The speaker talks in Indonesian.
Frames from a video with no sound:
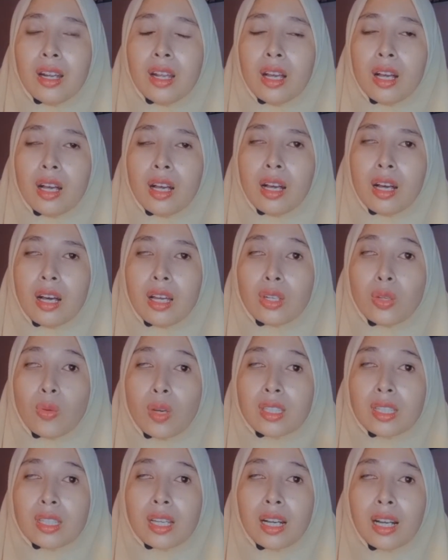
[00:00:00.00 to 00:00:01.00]
uh, di
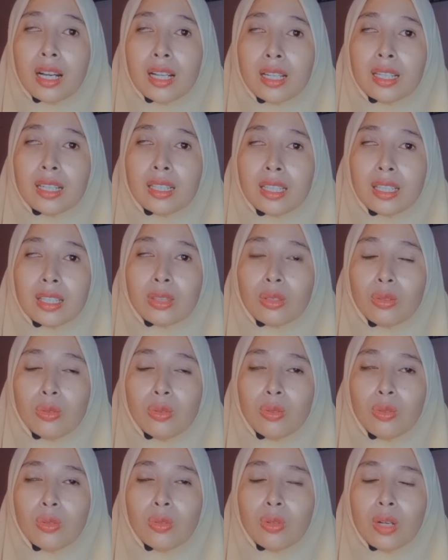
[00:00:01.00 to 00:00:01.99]
wajah kalian
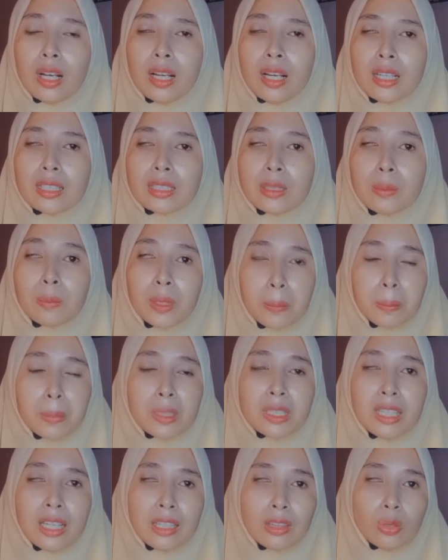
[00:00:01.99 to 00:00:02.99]
itu uh, cepat
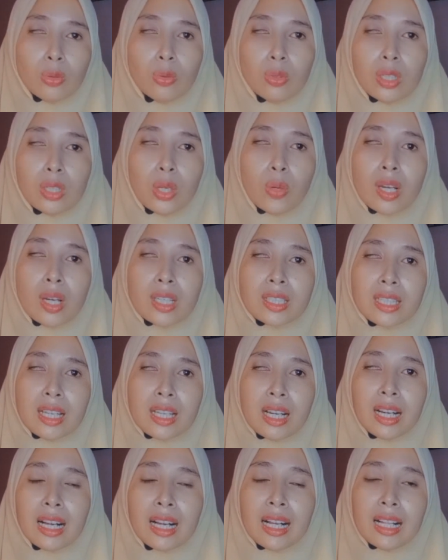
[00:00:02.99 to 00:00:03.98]
menyatu di wajah
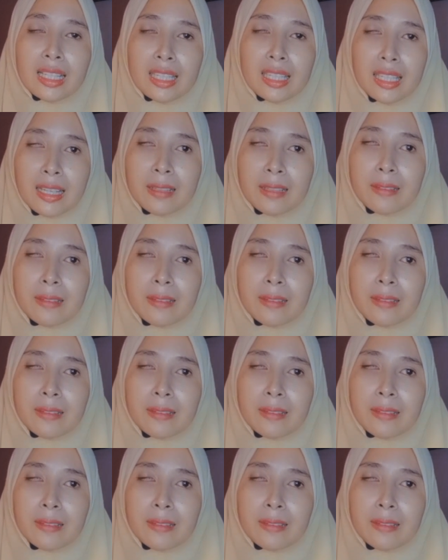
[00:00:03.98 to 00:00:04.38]
kalian.